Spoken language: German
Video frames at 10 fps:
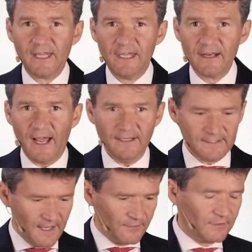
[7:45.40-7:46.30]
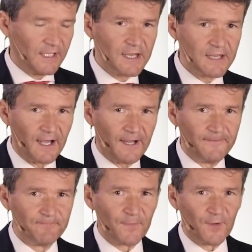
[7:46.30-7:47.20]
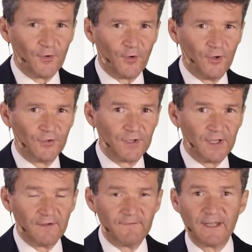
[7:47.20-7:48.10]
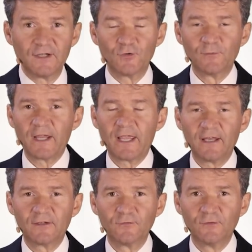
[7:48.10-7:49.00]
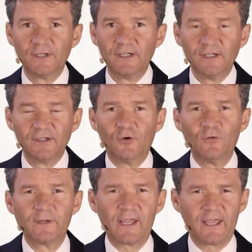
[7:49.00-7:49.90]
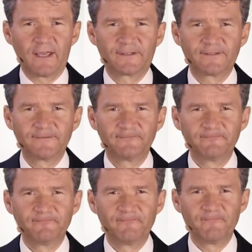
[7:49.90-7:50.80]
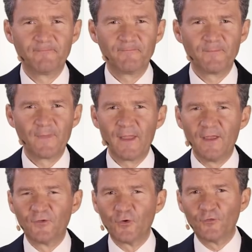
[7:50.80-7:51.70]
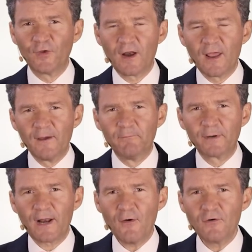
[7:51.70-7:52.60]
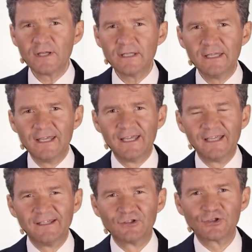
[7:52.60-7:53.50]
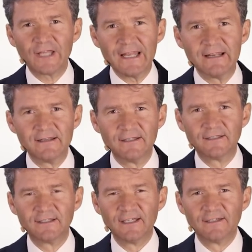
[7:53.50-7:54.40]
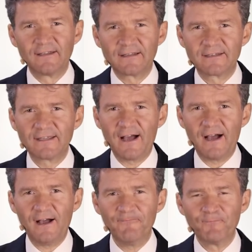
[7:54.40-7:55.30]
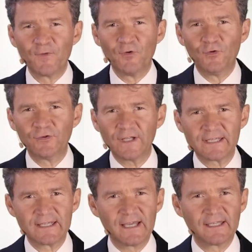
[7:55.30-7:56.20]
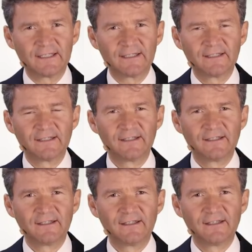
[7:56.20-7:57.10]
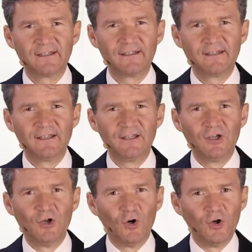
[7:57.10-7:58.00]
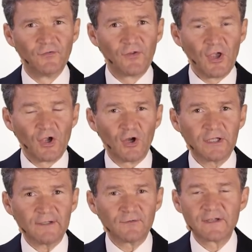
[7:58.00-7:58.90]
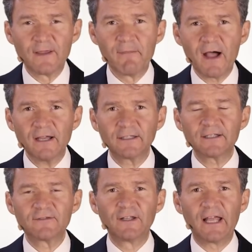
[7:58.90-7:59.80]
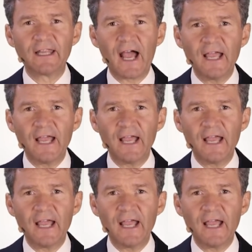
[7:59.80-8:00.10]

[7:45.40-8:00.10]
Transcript: hier Nein sagen und hier Ja und wenn ich es umgekehrt tue, umgekehrt. So, wir brauchen ständig das Ja und das Nein. Und Gott hat uns gemacht, dass wir in eine